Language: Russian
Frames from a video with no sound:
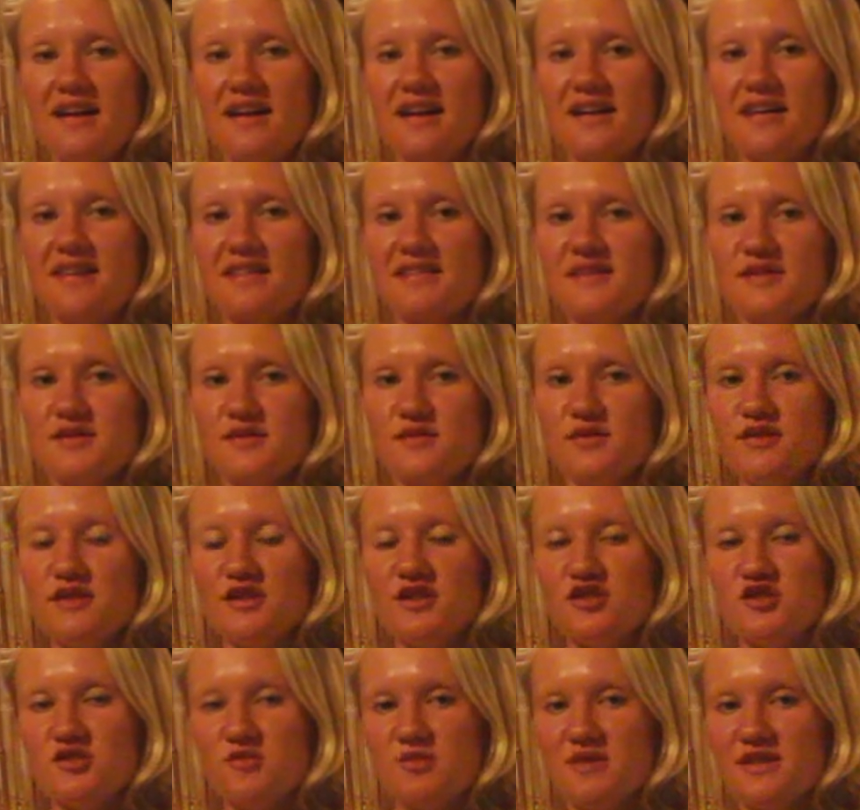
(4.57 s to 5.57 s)
А, сегодня
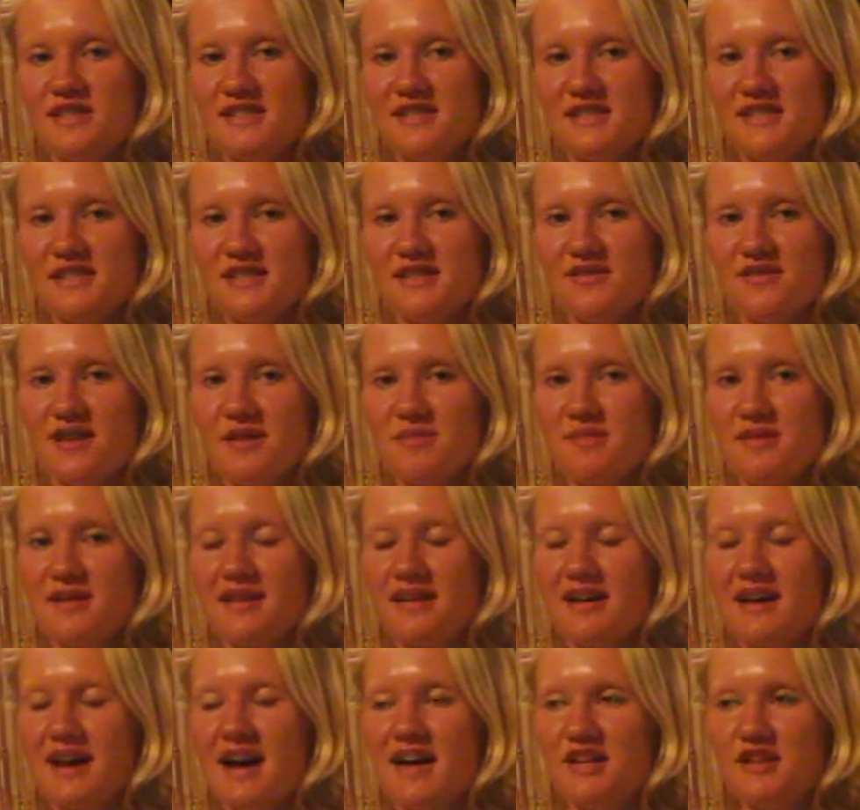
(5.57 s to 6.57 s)
хочу поделиться с
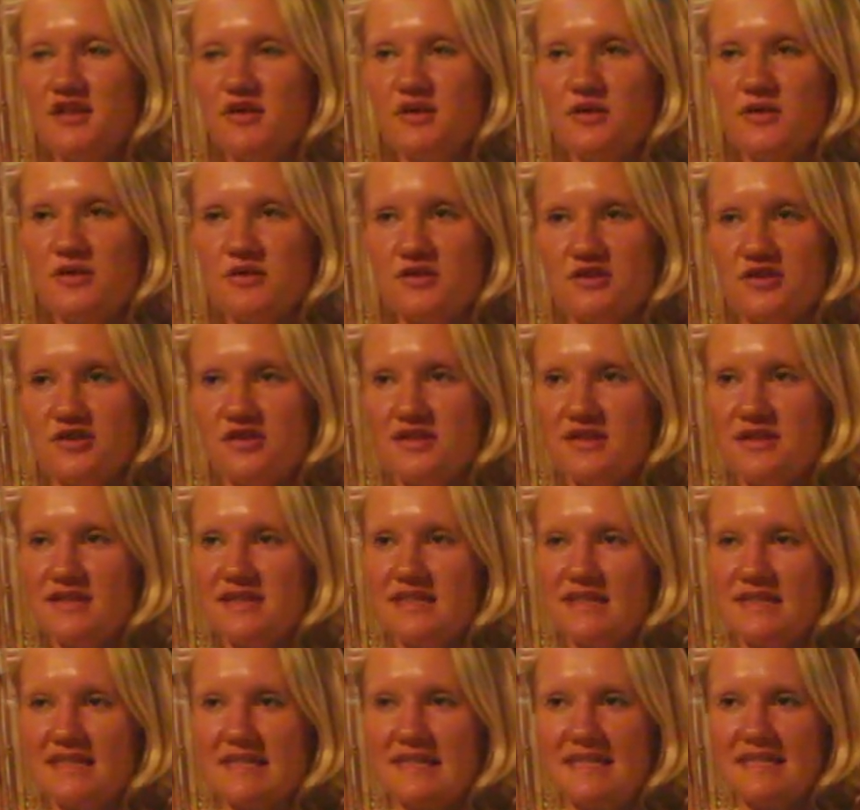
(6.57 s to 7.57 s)
вами одной очень
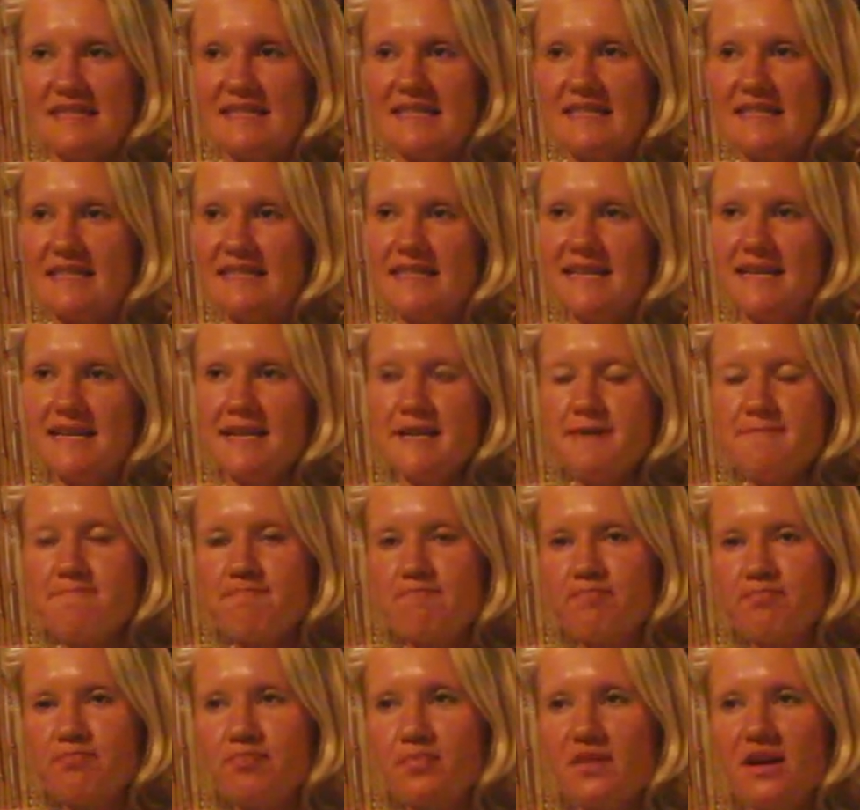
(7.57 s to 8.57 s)
интересной идеей,
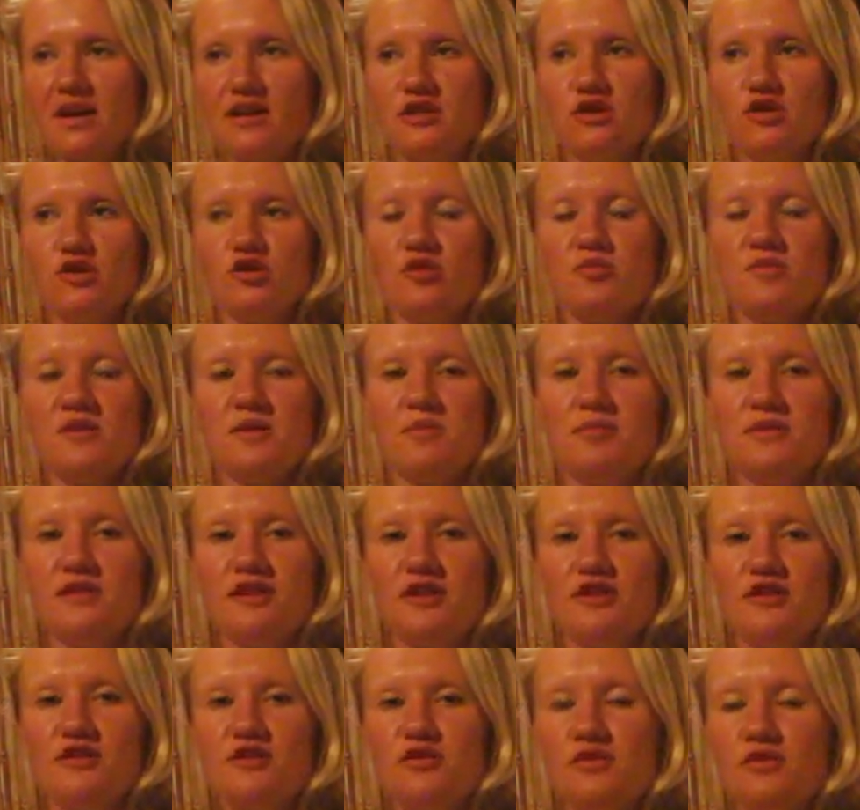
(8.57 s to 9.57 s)
на которую меня
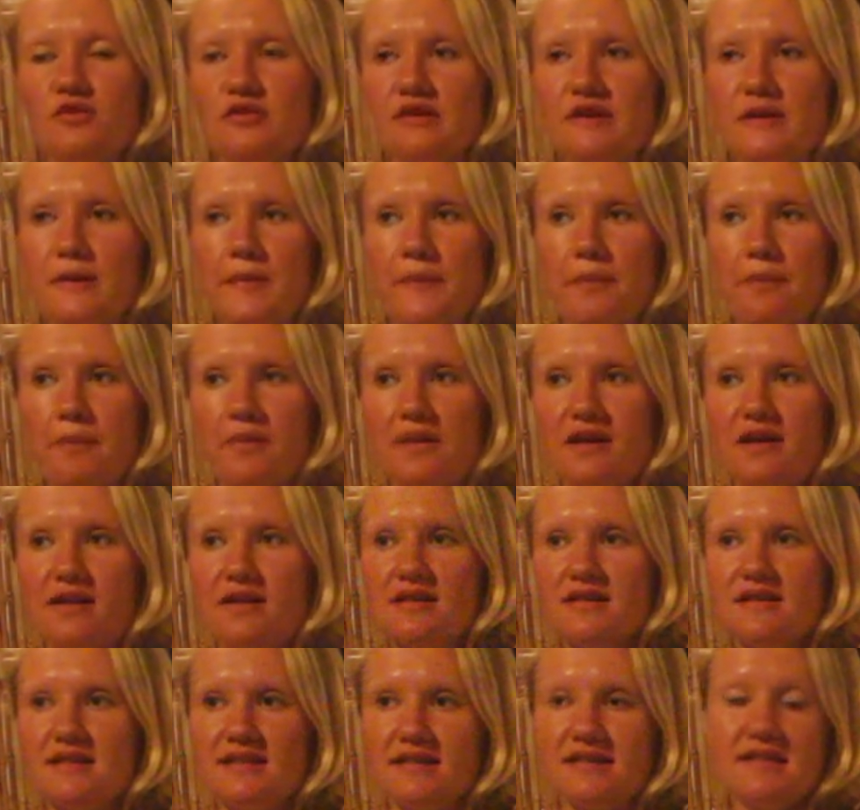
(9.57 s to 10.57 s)
подтолкнул
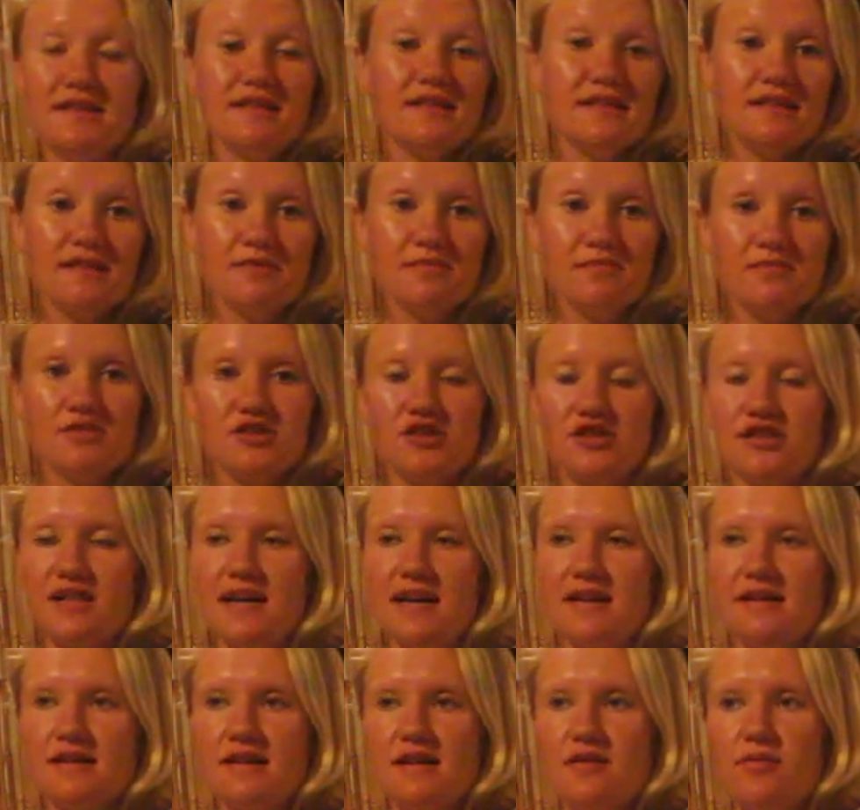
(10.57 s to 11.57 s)
а, зритель,
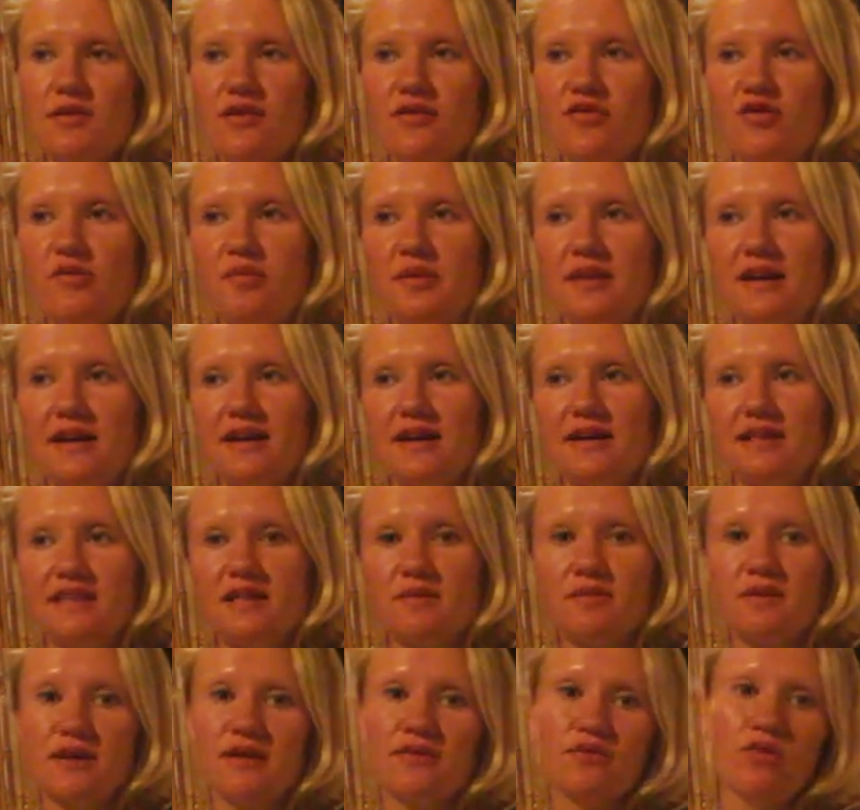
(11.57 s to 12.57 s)
читатель моего
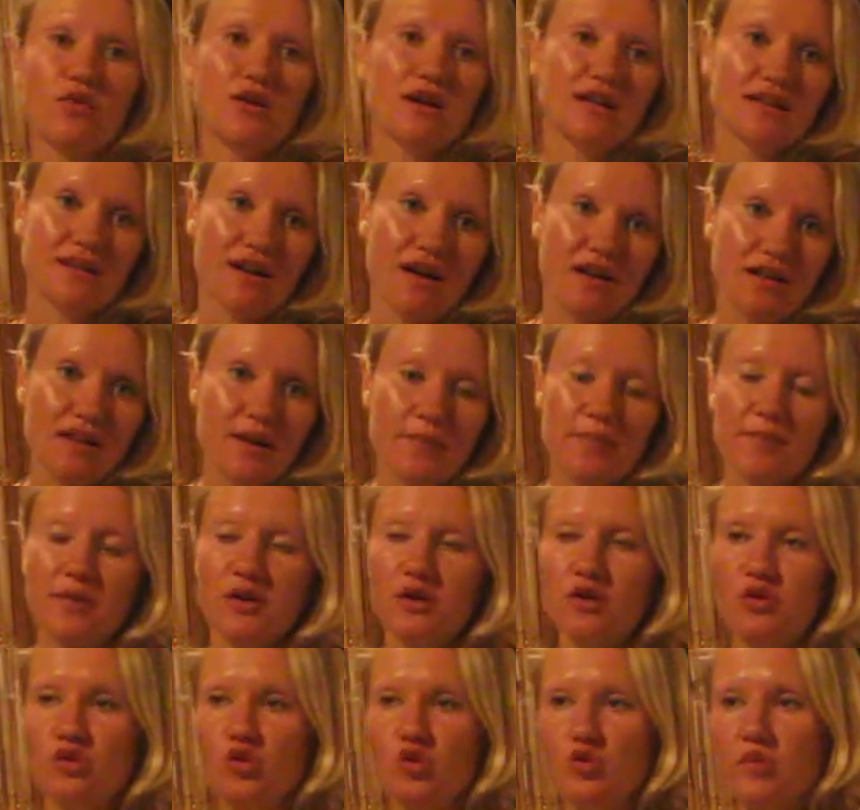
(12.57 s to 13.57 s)
проекта, моего канала
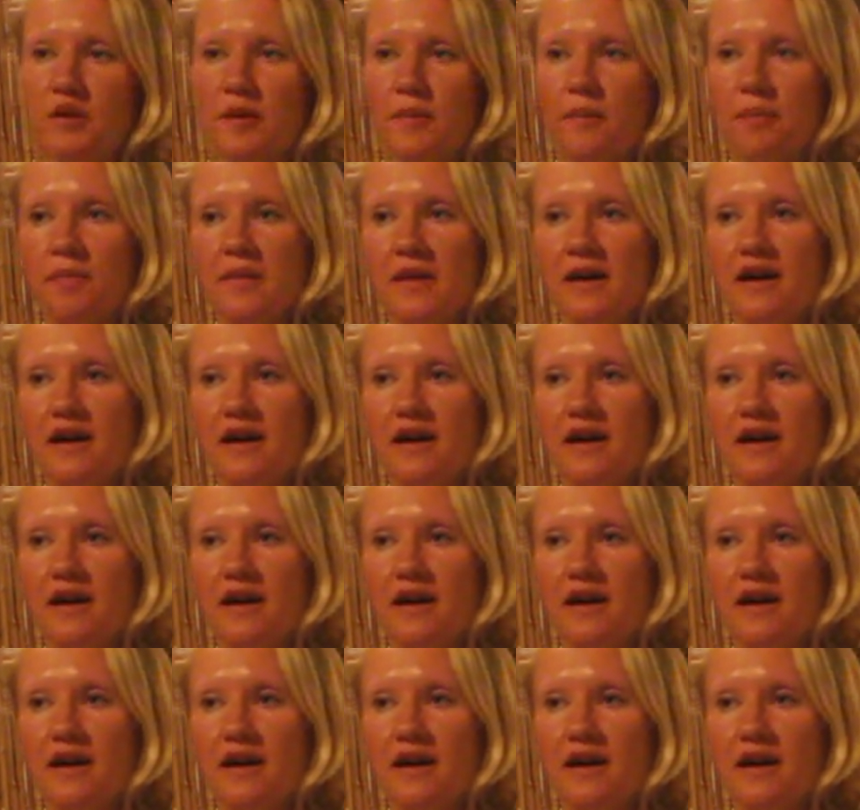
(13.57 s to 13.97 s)
на YouTube.